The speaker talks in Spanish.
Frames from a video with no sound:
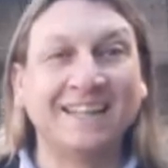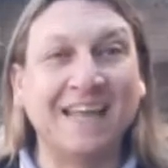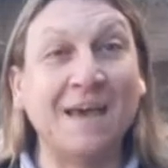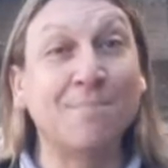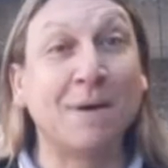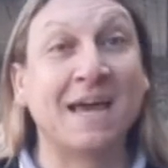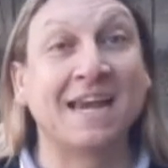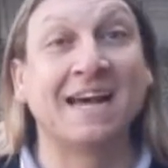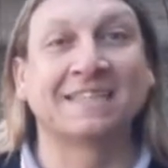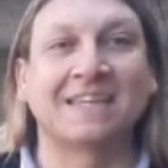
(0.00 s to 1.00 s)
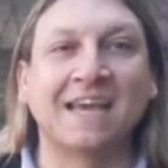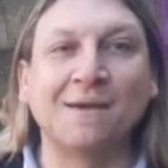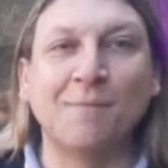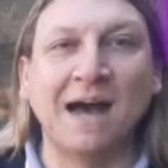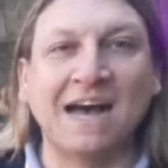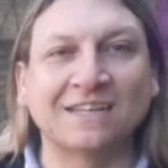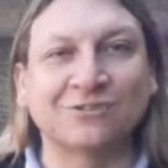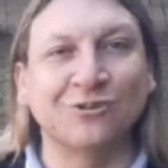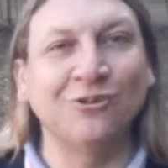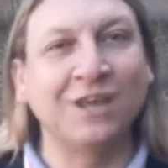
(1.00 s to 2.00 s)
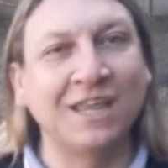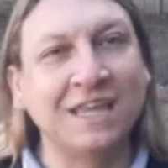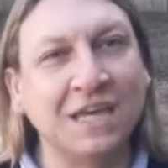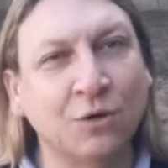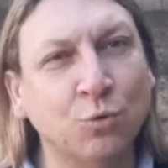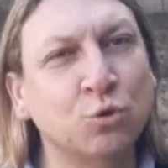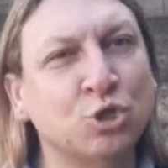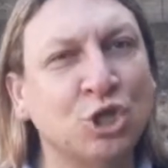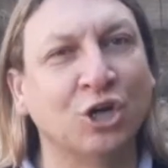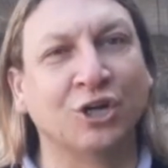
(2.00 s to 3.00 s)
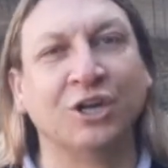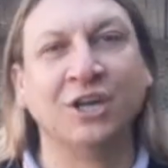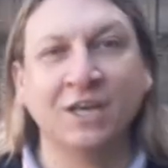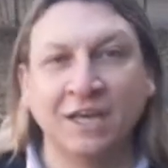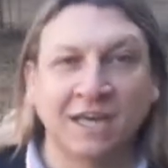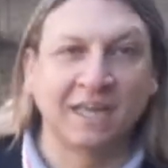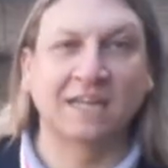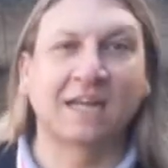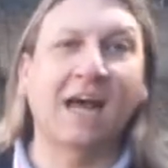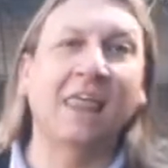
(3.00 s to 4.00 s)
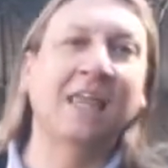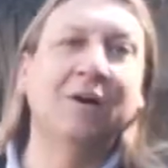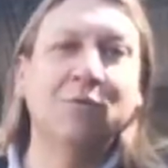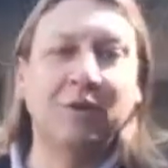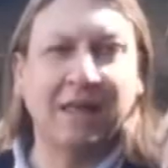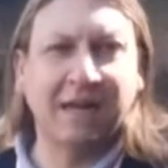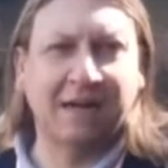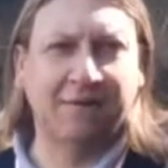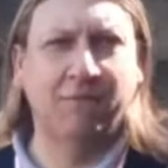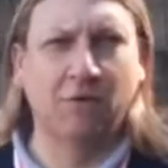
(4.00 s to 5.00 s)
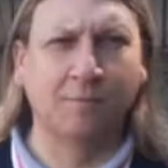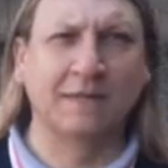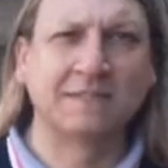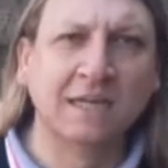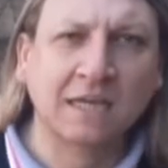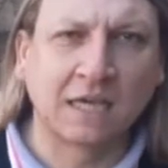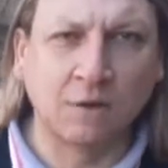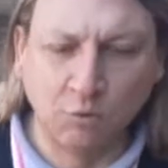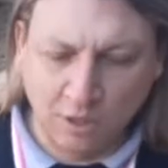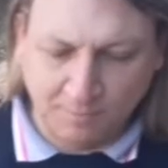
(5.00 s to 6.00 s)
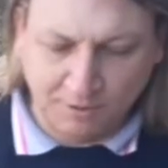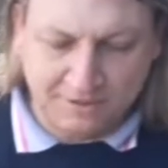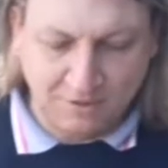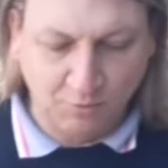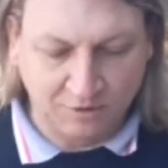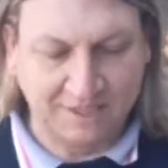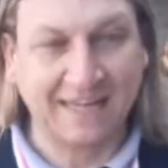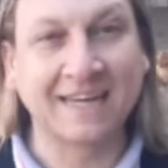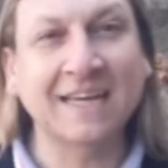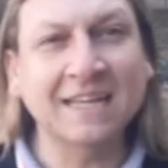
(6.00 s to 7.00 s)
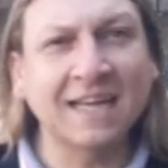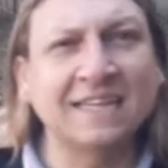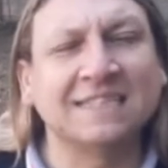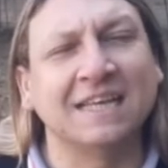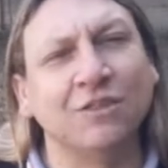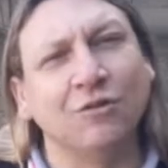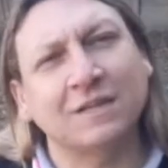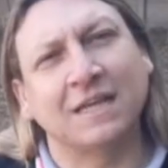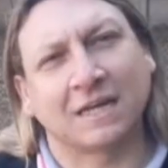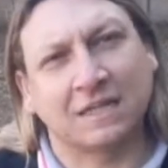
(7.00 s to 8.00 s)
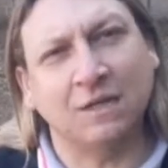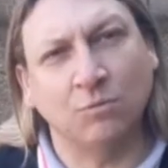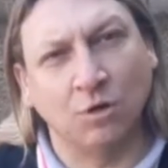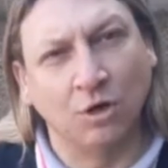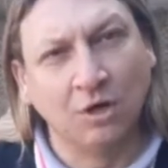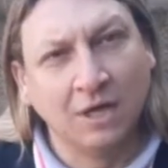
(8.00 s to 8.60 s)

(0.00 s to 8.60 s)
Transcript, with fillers: de penas, temazo de discusión en cada una de las reformas que hubo en la provincia de Buenos Aires. ¿Qué está diciendo este artículo?